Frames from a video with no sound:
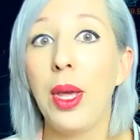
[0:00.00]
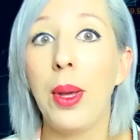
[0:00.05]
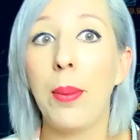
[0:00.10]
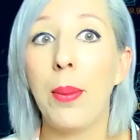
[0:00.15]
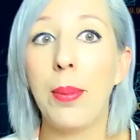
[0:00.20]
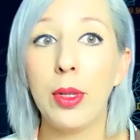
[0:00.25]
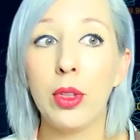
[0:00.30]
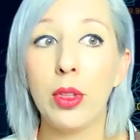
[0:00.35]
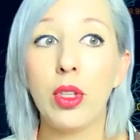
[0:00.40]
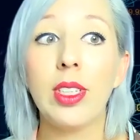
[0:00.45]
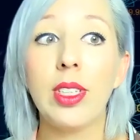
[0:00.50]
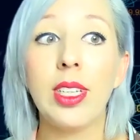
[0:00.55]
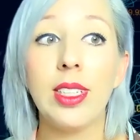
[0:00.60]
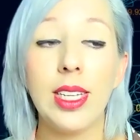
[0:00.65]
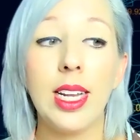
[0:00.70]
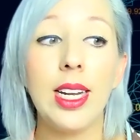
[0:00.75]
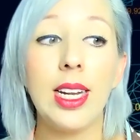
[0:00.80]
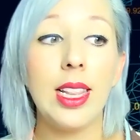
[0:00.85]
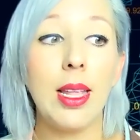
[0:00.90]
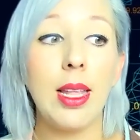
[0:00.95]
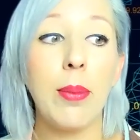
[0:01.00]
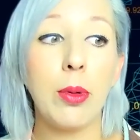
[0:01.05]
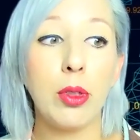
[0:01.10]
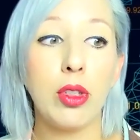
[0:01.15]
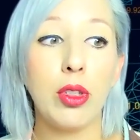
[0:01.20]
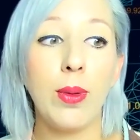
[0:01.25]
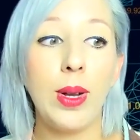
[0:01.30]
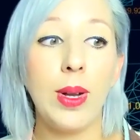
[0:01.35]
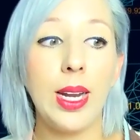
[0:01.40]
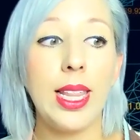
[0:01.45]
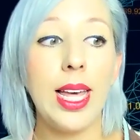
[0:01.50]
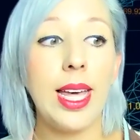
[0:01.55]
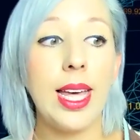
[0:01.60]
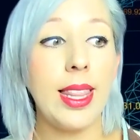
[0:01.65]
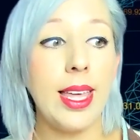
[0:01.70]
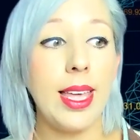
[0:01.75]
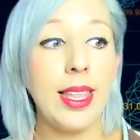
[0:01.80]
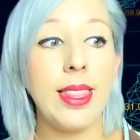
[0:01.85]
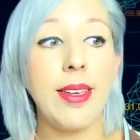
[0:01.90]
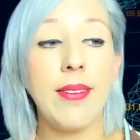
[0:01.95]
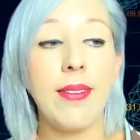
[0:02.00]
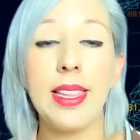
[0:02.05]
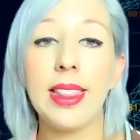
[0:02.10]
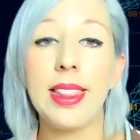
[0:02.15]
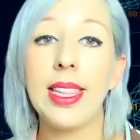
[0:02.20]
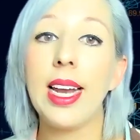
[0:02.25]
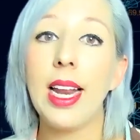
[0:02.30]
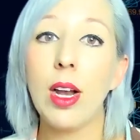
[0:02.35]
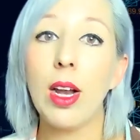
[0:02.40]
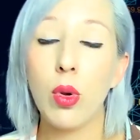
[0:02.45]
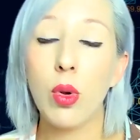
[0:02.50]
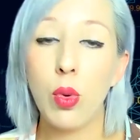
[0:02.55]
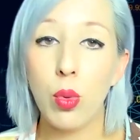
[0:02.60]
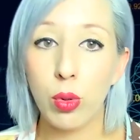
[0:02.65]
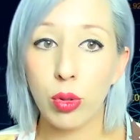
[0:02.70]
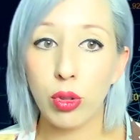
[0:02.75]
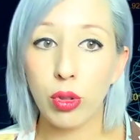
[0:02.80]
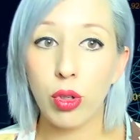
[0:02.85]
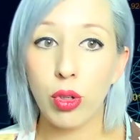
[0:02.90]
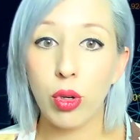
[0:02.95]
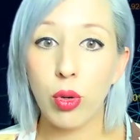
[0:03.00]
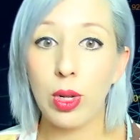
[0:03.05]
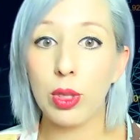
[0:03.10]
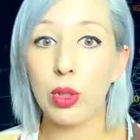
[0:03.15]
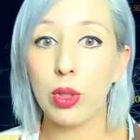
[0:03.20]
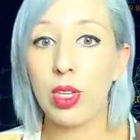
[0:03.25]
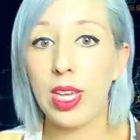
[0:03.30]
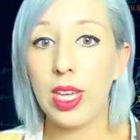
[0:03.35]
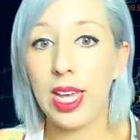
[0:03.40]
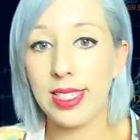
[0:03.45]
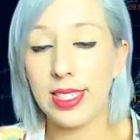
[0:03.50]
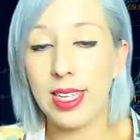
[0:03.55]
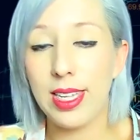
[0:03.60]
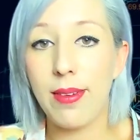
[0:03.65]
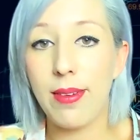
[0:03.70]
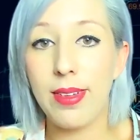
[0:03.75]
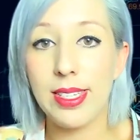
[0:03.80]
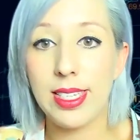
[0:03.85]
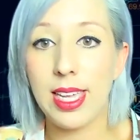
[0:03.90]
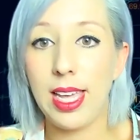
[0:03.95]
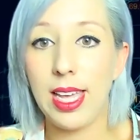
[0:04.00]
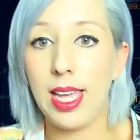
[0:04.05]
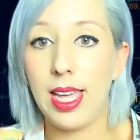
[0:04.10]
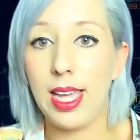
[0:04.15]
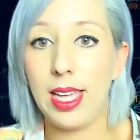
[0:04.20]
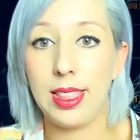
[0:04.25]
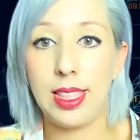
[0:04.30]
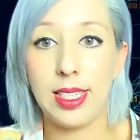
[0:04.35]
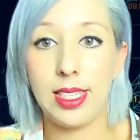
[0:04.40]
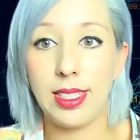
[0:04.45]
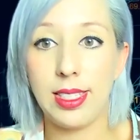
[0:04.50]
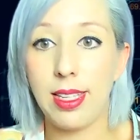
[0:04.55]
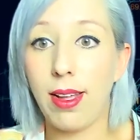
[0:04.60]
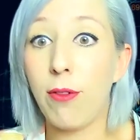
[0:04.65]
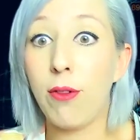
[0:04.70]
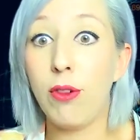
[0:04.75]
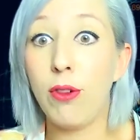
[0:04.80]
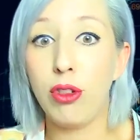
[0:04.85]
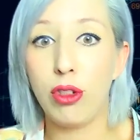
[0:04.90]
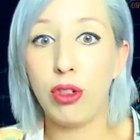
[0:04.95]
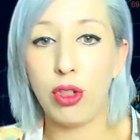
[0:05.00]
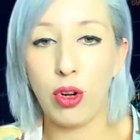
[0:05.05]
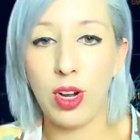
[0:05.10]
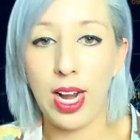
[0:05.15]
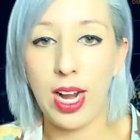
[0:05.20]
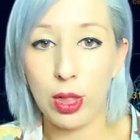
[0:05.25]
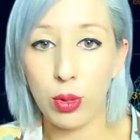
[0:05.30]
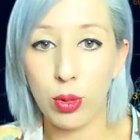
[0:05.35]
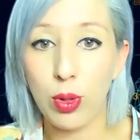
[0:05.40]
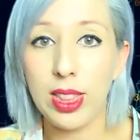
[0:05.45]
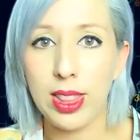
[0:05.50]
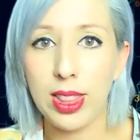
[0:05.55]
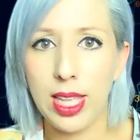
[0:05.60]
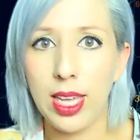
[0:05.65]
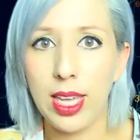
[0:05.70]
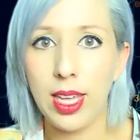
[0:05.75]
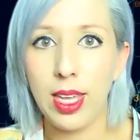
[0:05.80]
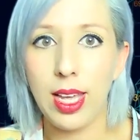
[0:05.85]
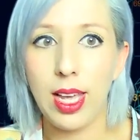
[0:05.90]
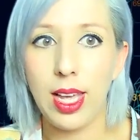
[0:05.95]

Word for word: pero entonces tienes la posibilidad de vender el curso cuando ya sabes que te está funcionando a ti.